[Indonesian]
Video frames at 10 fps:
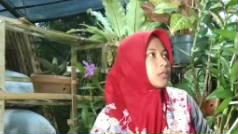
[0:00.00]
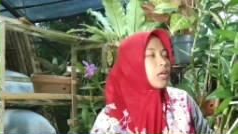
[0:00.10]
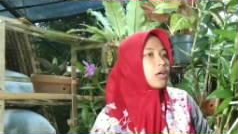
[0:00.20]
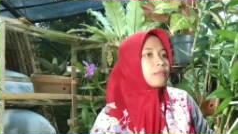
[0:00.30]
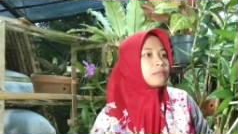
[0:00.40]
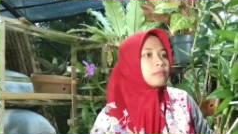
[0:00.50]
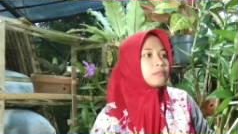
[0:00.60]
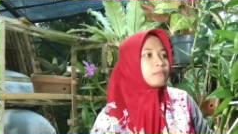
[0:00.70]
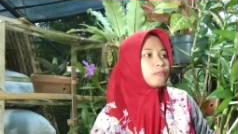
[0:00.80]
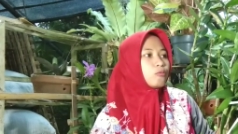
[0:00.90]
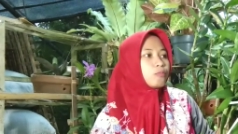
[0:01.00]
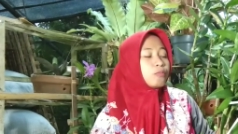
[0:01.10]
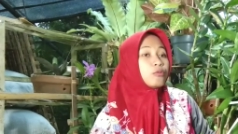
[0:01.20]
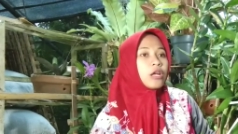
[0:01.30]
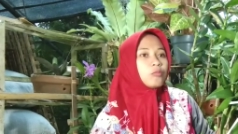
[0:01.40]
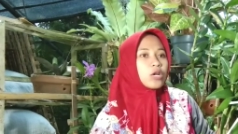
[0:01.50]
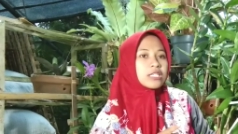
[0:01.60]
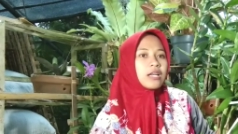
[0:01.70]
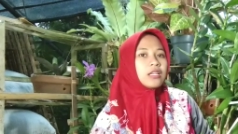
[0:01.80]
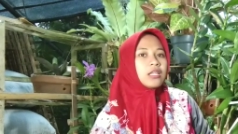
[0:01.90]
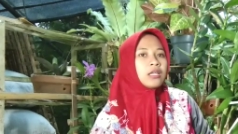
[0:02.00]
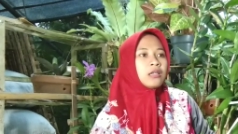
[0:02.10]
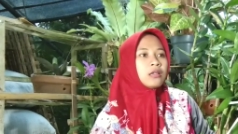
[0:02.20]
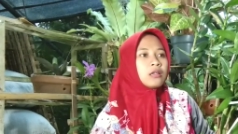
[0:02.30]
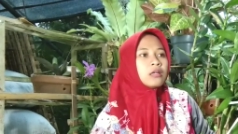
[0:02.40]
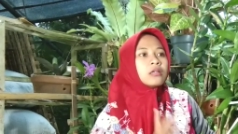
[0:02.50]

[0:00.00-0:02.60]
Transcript: dalam bulan puasa ini